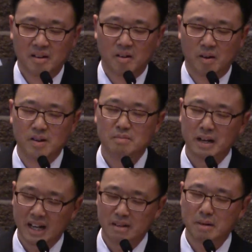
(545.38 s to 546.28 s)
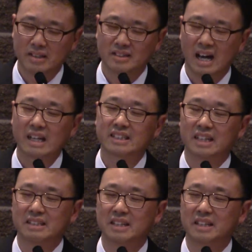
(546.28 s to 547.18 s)
얼마나 많은
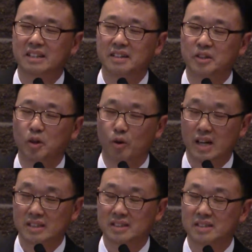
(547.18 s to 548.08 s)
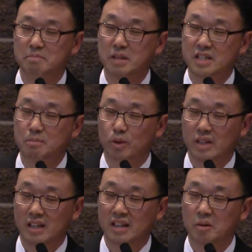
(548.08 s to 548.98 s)
학자들이 요나서를 믿지
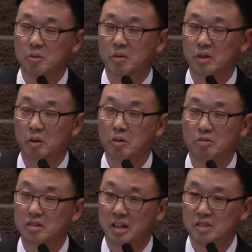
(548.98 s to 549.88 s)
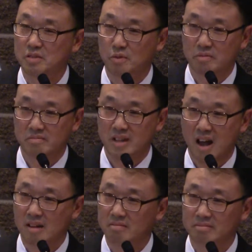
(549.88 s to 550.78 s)
못한다고 결론을 내린지
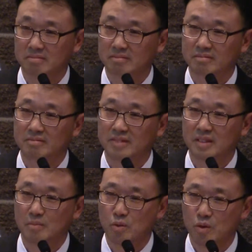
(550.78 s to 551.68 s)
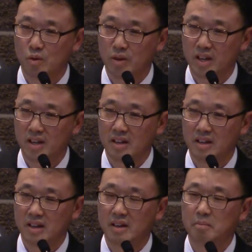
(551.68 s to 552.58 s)
모릅니다. 물고기
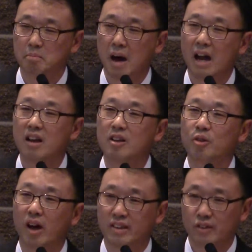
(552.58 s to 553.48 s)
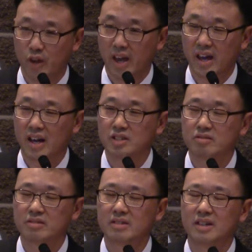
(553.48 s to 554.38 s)
말도 안 돼
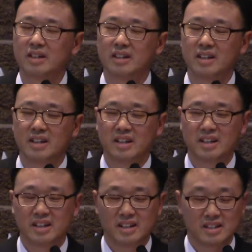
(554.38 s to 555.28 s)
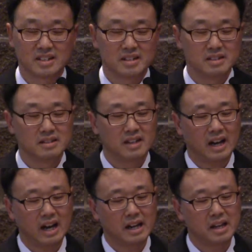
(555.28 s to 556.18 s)
해가지고 그거를
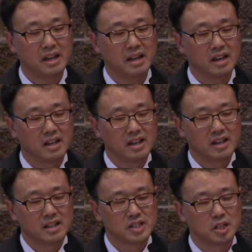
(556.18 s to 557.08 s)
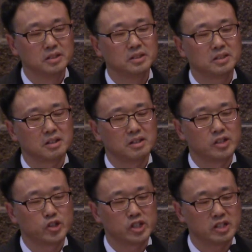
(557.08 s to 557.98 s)
하나의 전설,
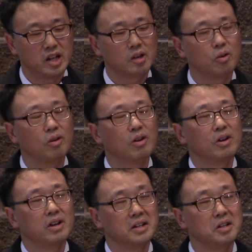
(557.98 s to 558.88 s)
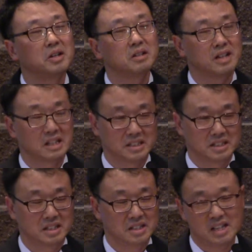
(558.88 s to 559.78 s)
신화로 여기는
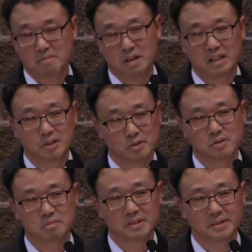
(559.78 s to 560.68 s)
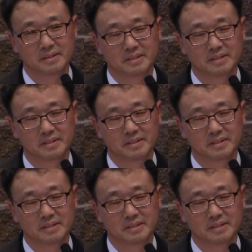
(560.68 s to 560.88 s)
학자들이 참 많이 있었습니다.